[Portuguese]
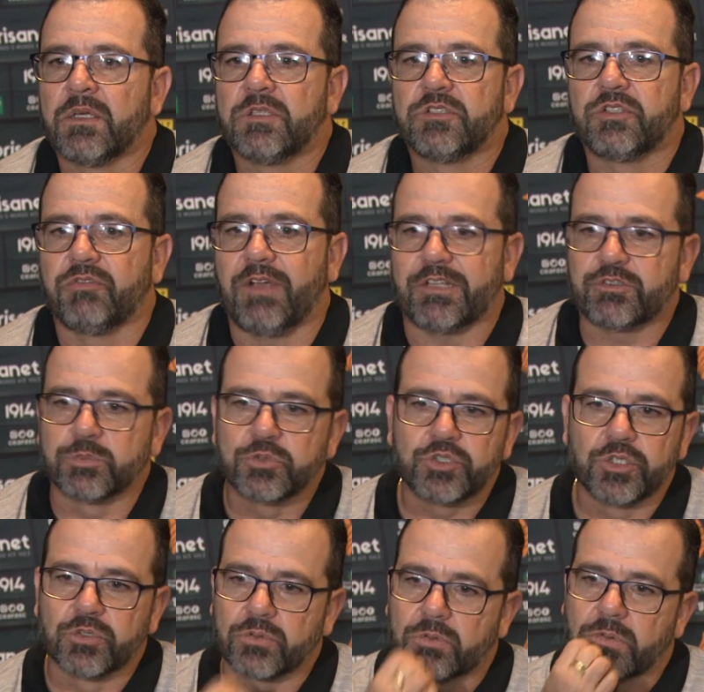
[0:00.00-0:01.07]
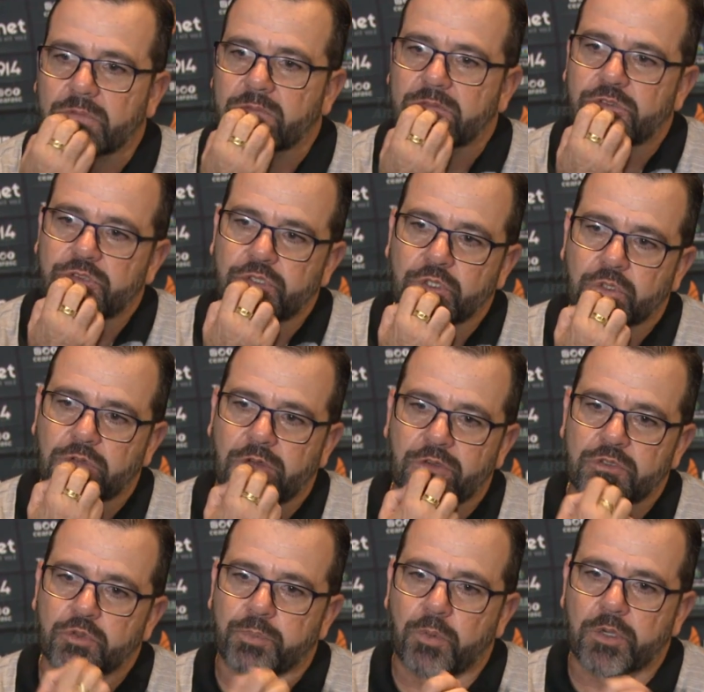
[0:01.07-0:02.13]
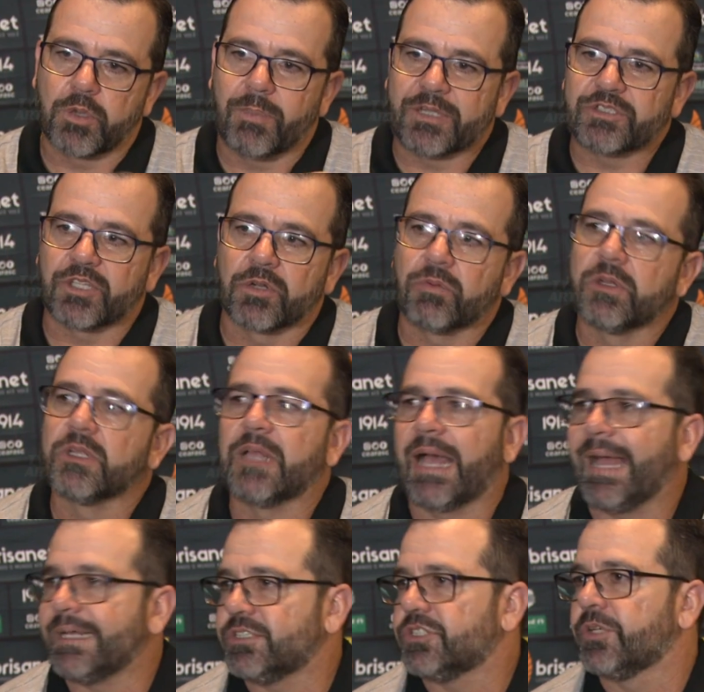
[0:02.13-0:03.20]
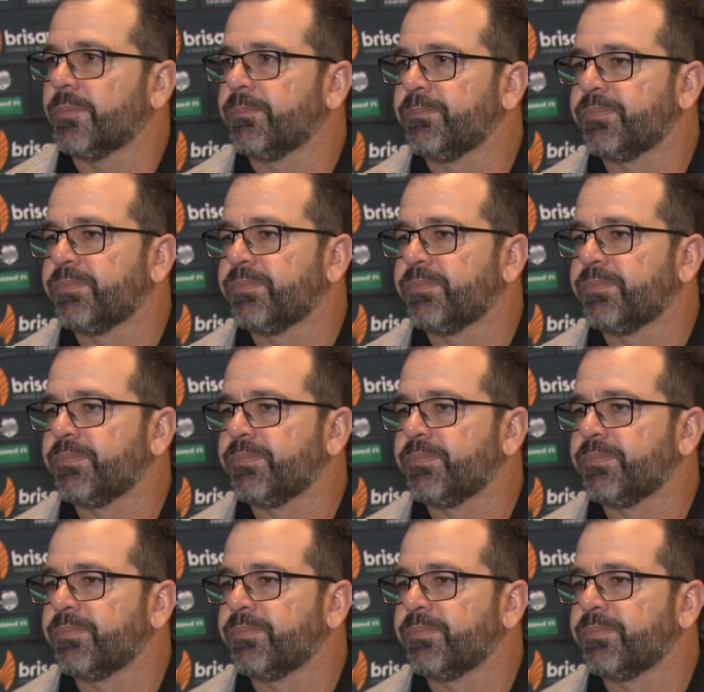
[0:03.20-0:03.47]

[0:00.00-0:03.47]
Se tivéssemos tido, tido talvez um pouquinho mais de tranquilidade,